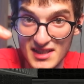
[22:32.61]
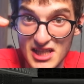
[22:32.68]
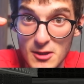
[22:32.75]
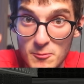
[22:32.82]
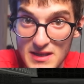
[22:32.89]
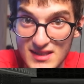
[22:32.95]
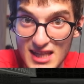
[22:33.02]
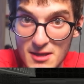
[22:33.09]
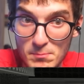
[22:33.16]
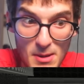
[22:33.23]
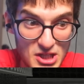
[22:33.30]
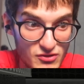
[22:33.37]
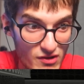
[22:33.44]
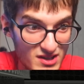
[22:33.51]
Girip izleyin
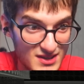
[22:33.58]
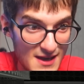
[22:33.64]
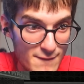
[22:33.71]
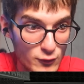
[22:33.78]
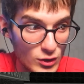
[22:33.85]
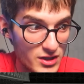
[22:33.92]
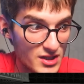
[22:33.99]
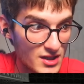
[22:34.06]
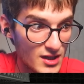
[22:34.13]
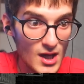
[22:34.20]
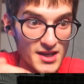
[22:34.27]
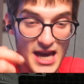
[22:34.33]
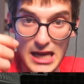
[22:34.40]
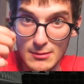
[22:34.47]
5 ve insane videolarını.
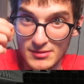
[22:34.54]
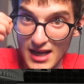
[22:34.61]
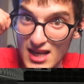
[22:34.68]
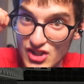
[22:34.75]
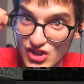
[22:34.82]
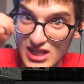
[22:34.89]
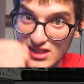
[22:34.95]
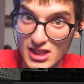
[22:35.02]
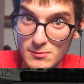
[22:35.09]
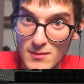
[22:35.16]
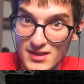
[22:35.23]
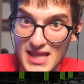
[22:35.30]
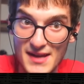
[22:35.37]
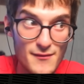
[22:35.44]
Yani bize az
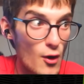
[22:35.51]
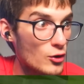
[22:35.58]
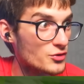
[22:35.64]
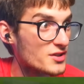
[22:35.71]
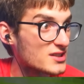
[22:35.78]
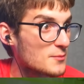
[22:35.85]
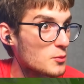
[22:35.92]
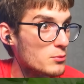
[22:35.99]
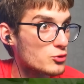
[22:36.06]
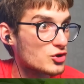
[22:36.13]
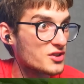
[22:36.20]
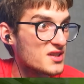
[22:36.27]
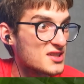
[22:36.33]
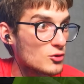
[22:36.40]
çektirtmediler ve onları da
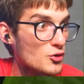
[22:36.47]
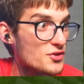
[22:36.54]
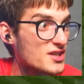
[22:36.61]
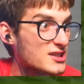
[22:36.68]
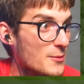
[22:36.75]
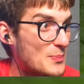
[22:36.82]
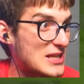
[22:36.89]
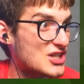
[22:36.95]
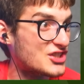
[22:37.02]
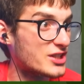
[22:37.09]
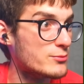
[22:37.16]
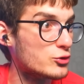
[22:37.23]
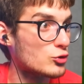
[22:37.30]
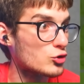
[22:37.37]
bulmuş Chris, onları da
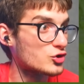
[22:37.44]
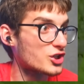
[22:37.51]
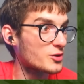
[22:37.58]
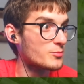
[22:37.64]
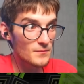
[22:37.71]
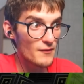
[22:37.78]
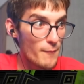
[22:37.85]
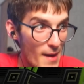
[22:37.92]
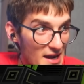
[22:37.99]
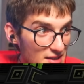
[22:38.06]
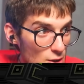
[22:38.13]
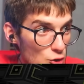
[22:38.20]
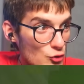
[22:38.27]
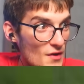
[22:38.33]
birleştirmiş dostlarım. Ve
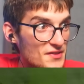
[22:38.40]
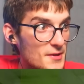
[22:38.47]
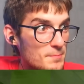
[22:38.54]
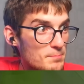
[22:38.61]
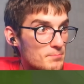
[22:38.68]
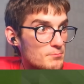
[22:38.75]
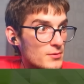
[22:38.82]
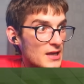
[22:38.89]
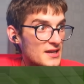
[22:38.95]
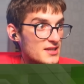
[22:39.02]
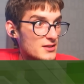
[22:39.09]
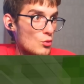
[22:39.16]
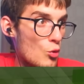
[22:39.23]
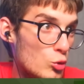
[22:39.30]
belki de şu anda
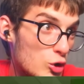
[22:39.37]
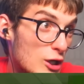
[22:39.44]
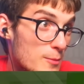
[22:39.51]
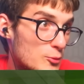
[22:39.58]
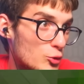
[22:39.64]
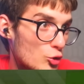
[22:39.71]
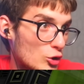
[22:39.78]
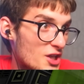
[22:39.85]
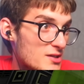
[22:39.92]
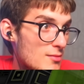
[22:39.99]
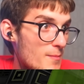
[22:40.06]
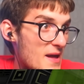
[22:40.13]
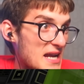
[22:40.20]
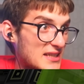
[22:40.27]
yani ölü gibi duruyorlar
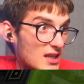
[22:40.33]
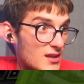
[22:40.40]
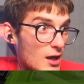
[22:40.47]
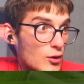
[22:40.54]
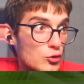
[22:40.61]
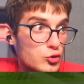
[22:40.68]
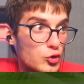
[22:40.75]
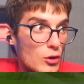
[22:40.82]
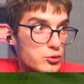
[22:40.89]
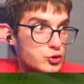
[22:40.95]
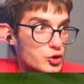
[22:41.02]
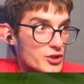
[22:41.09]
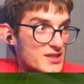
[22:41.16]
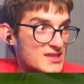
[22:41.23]
ama belki de daha güçlü
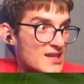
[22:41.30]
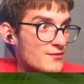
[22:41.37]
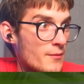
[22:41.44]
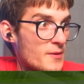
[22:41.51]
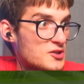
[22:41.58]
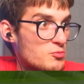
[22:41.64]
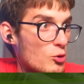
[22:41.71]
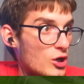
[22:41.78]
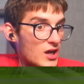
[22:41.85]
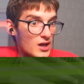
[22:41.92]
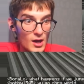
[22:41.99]
olmuştur Insane ve 5 böyle.